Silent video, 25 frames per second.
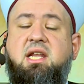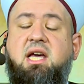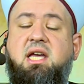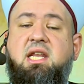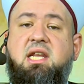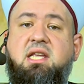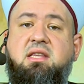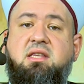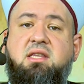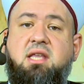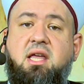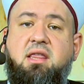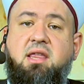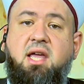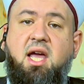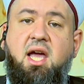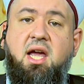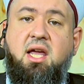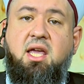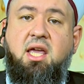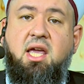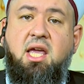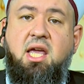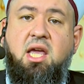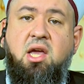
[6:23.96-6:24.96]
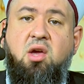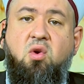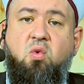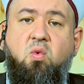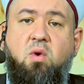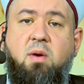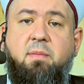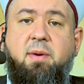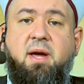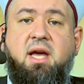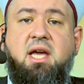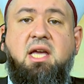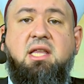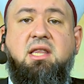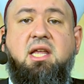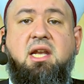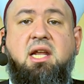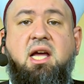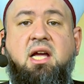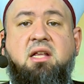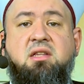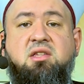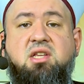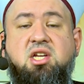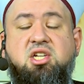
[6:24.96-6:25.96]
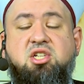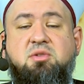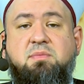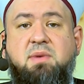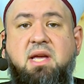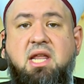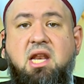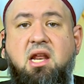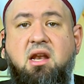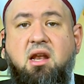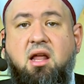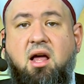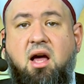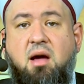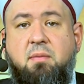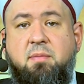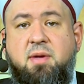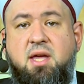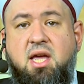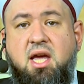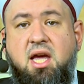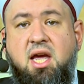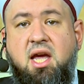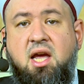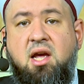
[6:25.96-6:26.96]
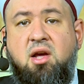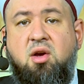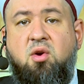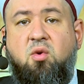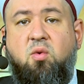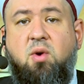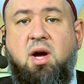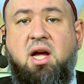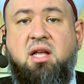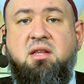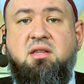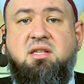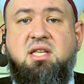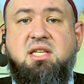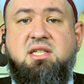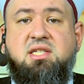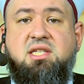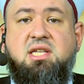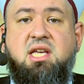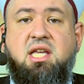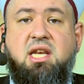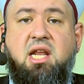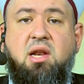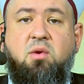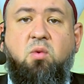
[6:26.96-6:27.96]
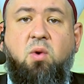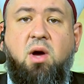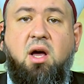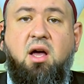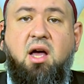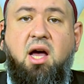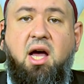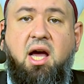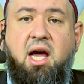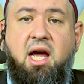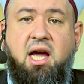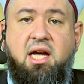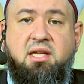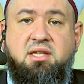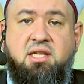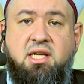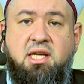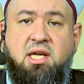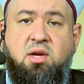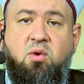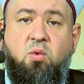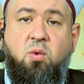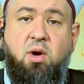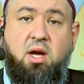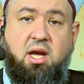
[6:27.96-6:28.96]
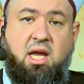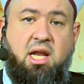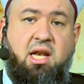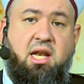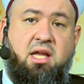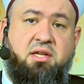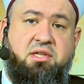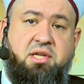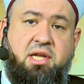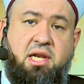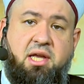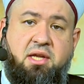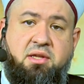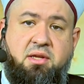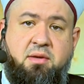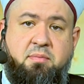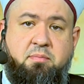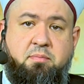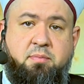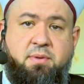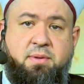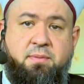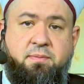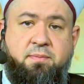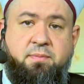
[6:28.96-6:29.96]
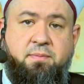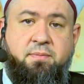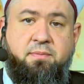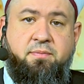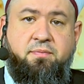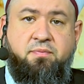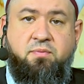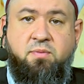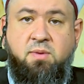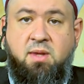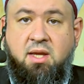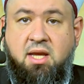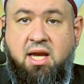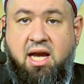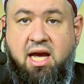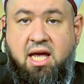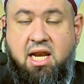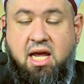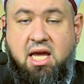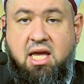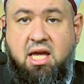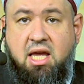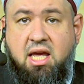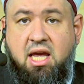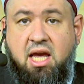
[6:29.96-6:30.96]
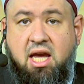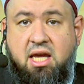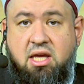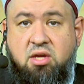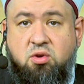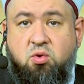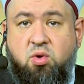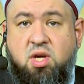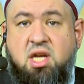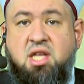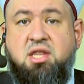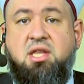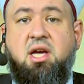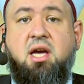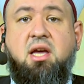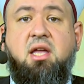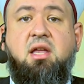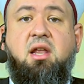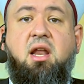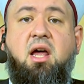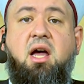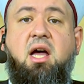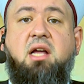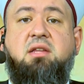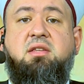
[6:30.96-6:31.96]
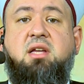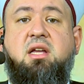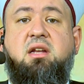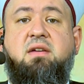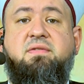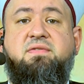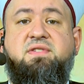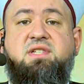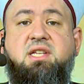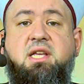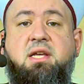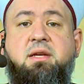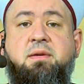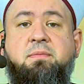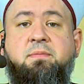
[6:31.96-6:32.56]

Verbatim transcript: عن التذاكي وبعيدا عن تجميل القبيح وعن تزيين الوقاحه وقله الادب عليه ان يعيد قراءه نفسه